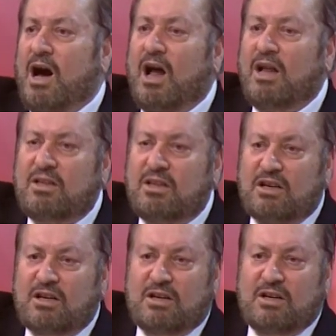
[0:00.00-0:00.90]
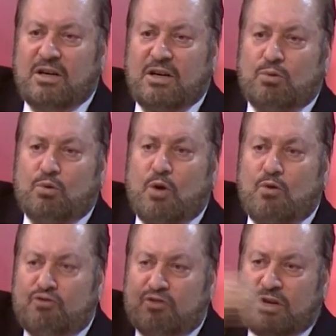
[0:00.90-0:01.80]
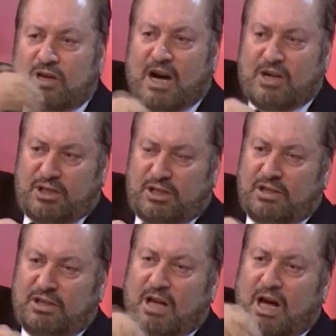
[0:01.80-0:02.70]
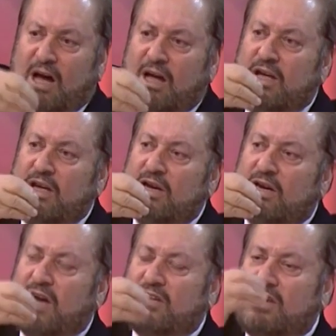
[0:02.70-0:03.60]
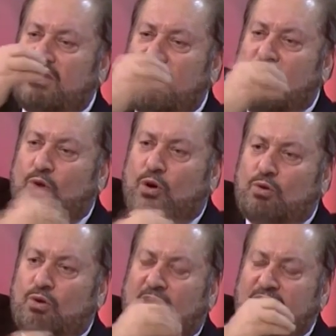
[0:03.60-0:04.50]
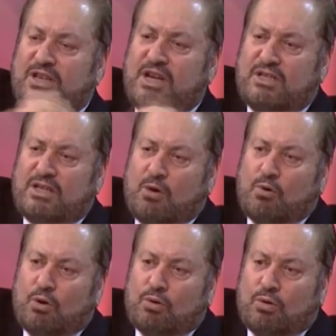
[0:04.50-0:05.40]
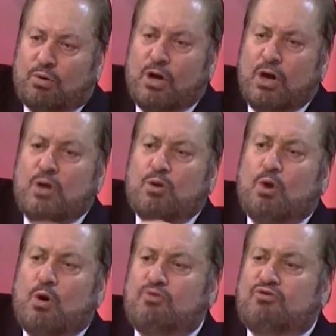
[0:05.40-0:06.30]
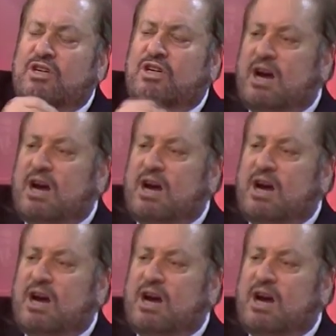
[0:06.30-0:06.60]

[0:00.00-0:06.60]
Aldığı dövizin karşılığında kasasına koyduğu, hazinesine koyduğu dövizin